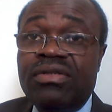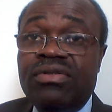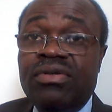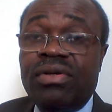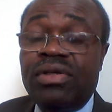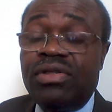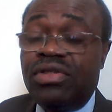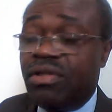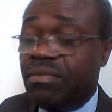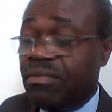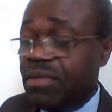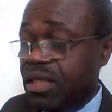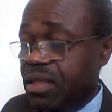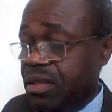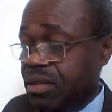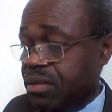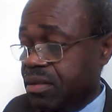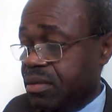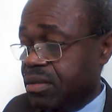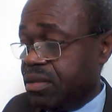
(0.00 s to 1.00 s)
ce régime-là,
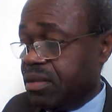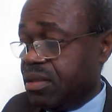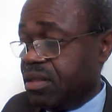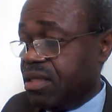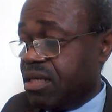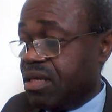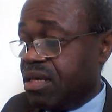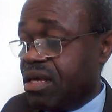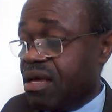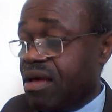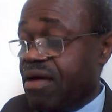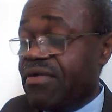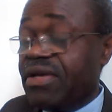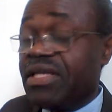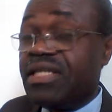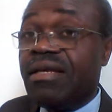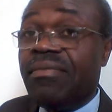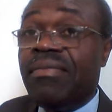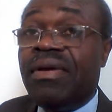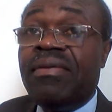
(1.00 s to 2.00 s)

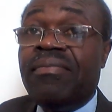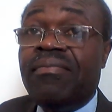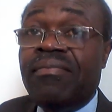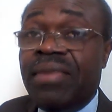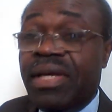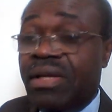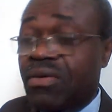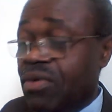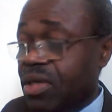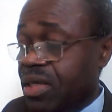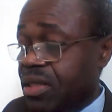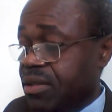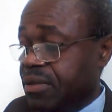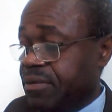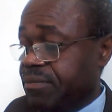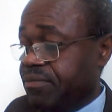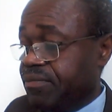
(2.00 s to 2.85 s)
avec ces mêmes noires.